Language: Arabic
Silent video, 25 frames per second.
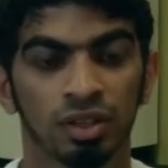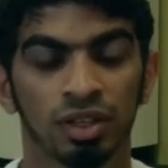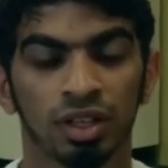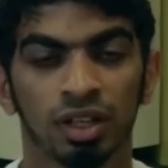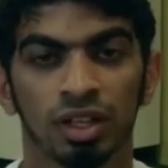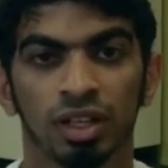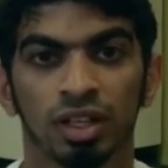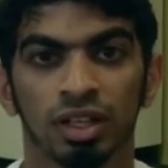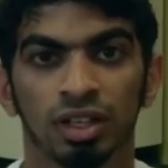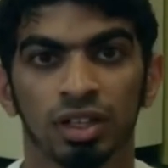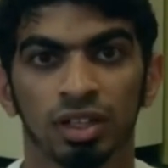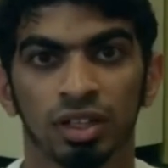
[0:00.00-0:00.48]

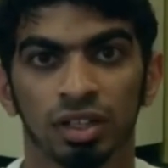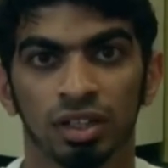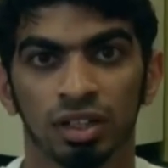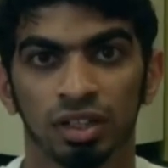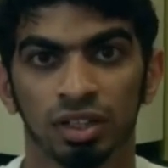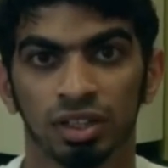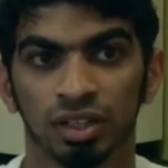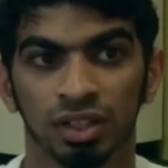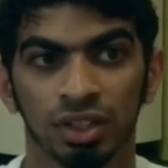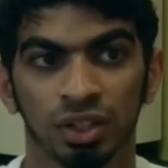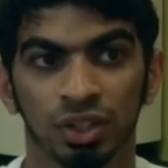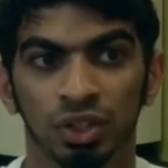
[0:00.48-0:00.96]
آه،
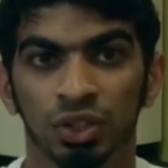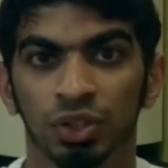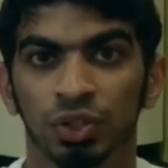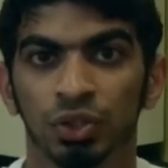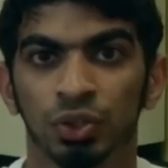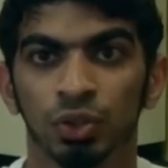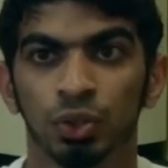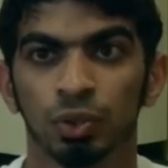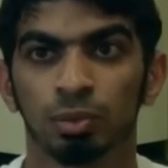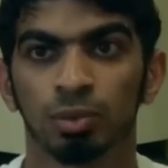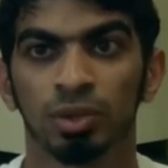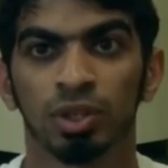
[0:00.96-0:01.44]

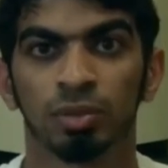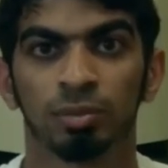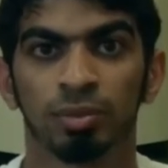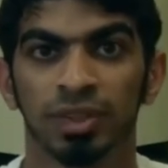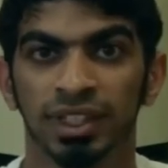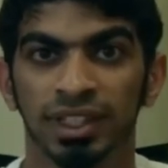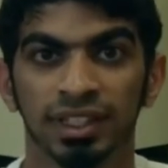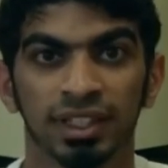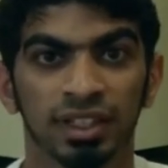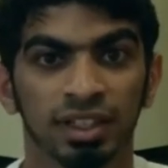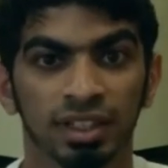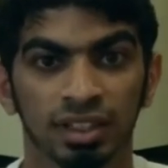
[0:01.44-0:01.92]
الكتب
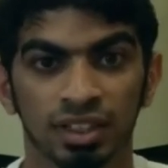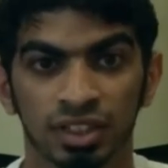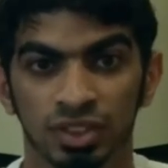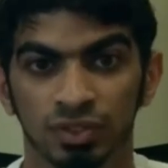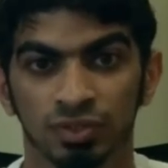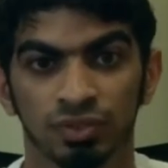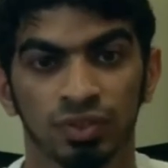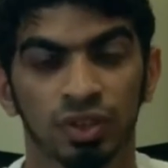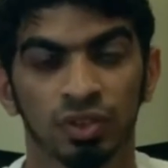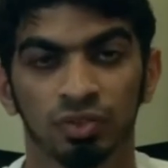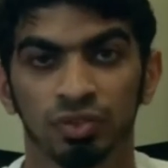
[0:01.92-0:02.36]
للمدارس في